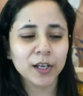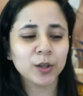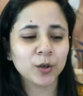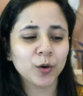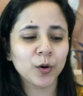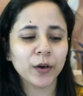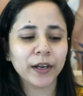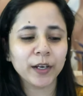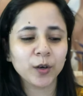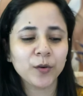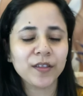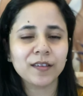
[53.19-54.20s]
तो
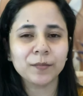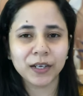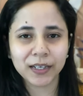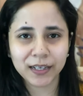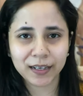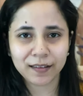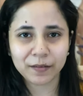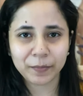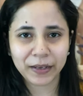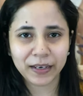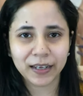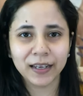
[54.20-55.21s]
इनको इस्तेमाल करने से
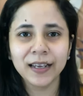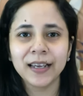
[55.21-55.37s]
पहले